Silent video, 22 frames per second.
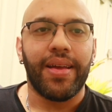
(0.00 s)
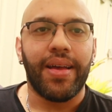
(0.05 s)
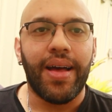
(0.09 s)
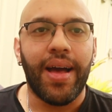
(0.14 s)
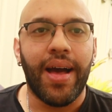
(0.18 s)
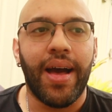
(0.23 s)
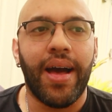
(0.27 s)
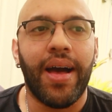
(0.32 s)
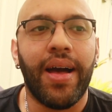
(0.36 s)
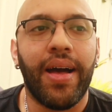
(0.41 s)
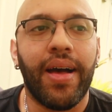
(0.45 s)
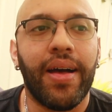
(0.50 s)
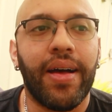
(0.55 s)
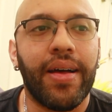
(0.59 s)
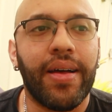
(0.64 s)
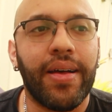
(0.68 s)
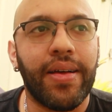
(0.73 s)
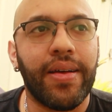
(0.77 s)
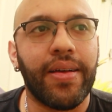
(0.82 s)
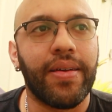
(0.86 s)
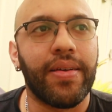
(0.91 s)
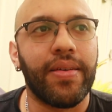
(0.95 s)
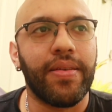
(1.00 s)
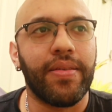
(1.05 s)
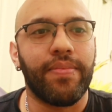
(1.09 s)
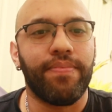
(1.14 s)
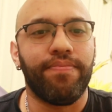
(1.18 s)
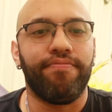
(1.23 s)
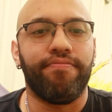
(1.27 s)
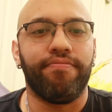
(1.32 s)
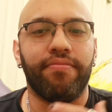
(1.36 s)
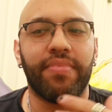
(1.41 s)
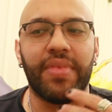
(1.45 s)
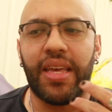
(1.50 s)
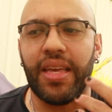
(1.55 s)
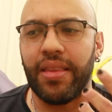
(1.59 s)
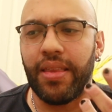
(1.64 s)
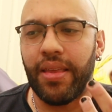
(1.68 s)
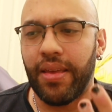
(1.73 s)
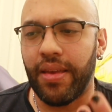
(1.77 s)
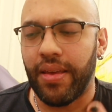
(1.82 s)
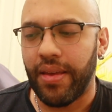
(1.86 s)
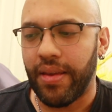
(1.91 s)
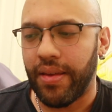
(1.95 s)
ah, que
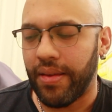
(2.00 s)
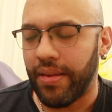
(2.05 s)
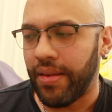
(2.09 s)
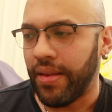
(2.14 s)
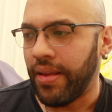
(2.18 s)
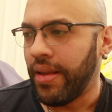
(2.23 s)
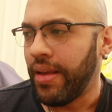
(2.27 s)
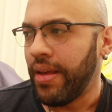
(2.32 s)
te,